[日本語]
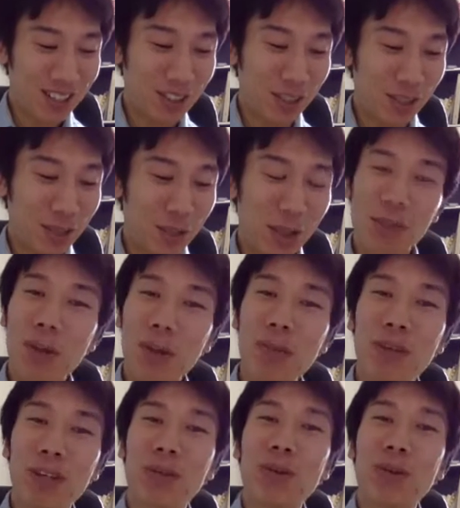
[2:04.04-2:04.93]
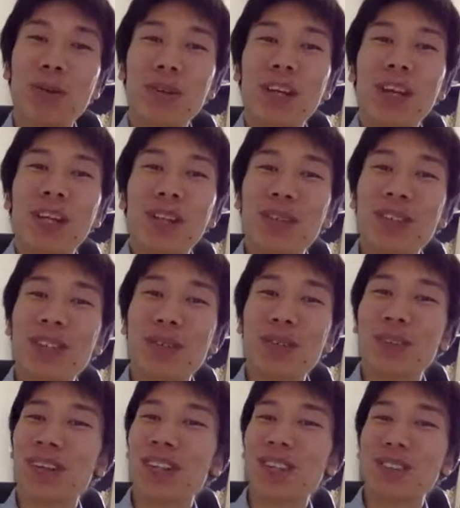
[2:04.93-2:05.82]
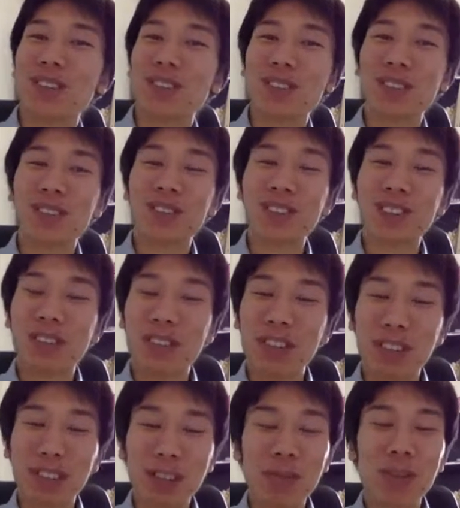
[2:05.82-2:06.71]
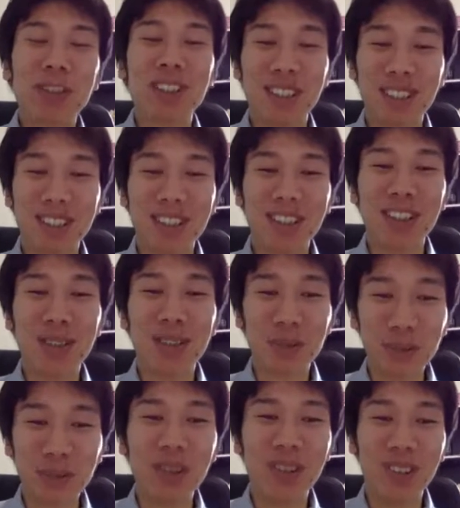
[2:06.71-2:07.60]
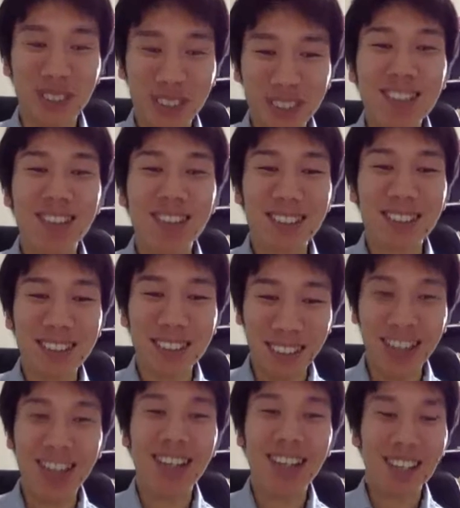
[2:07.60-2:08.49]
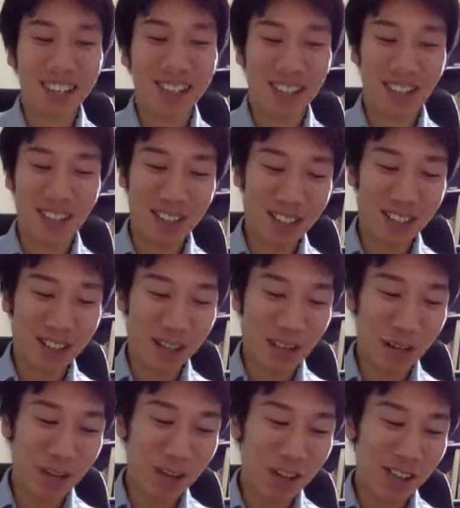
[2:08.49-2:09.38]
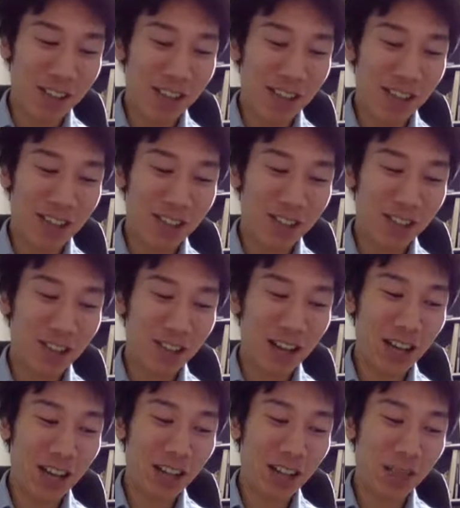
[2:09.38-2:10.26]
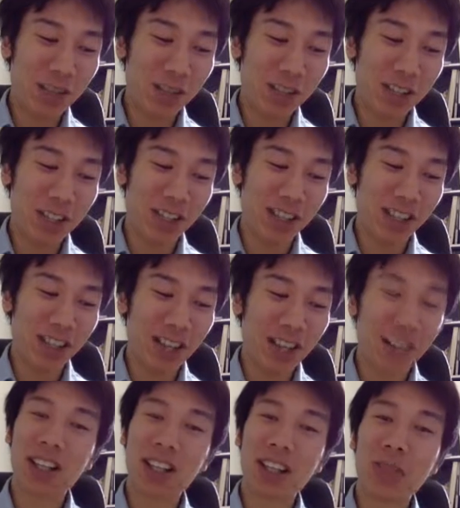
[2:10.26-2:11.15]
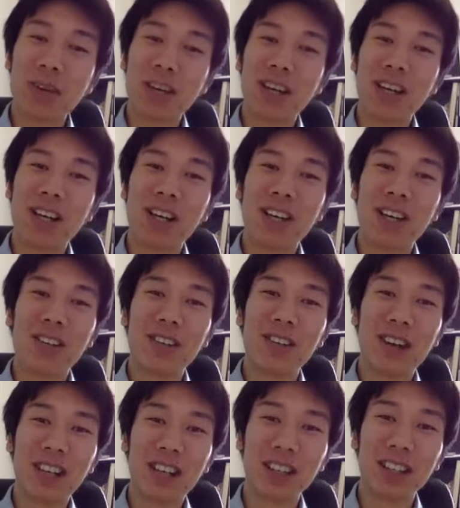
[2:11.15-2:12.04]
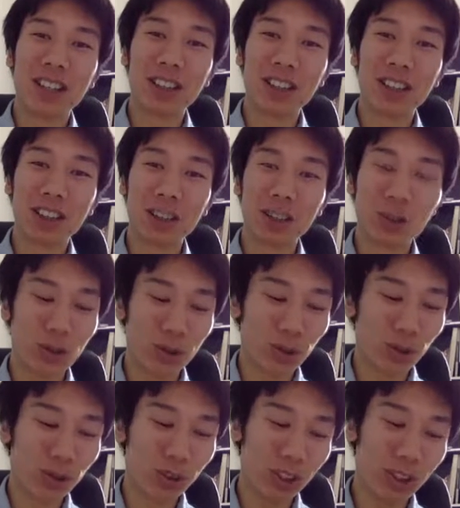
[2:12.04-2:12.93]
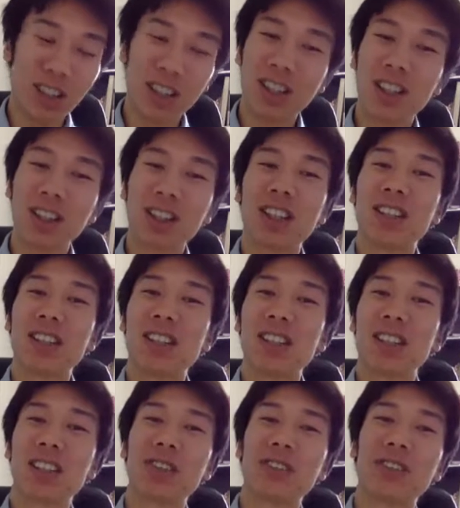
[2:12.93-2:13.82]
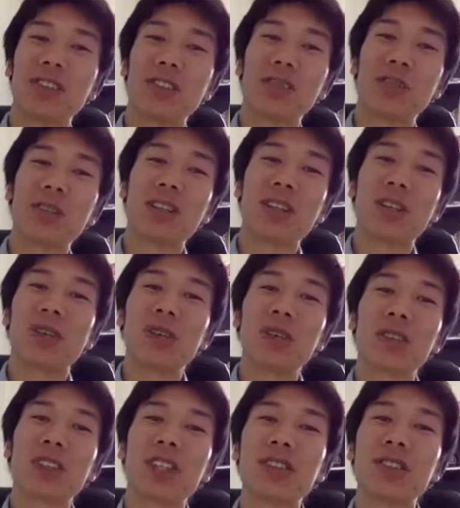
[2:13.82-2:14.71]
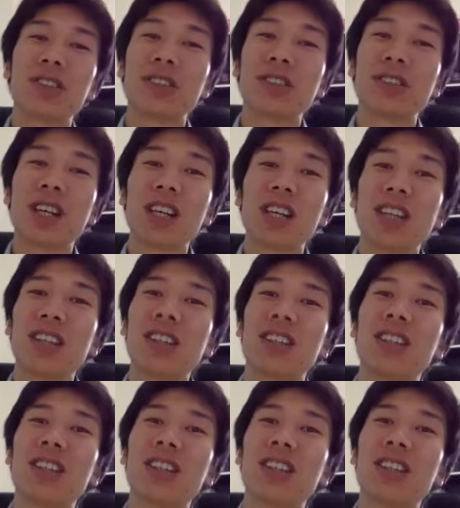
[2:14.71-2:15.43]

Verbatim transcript: 今夢も希望もないよって、まあ、けども、はい、ね、えー、まあ、あの、ある意味、えー、当たり前の話、至極当然の話なんですけど、まあなんかこう、セールスライ